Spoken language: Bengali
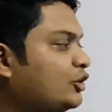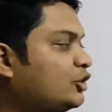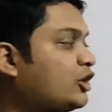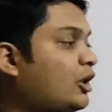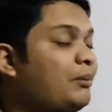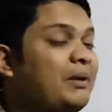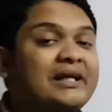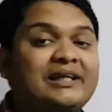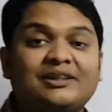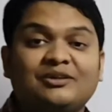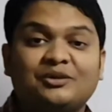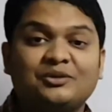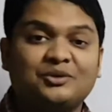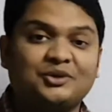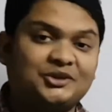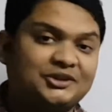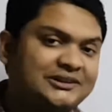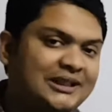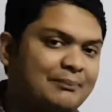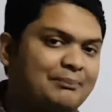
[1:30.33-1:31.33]
সবাই কিন্তু
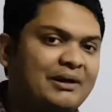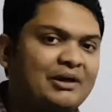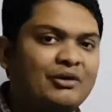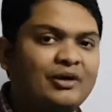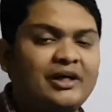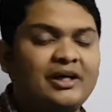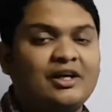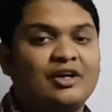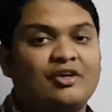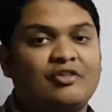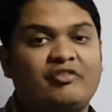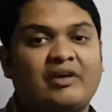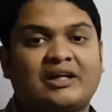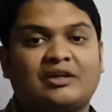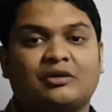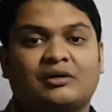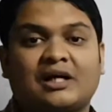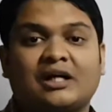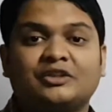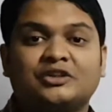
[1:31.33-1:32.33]
দুইশো ছাপ্পান্নর
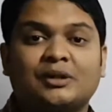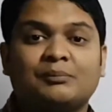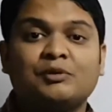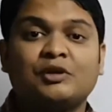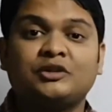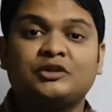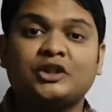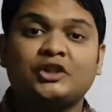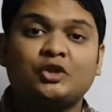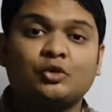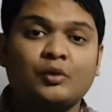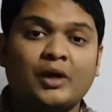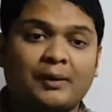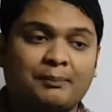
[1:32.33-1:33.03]
ফ্যাক্টর কারণ সবগুলো হচ্ছে টু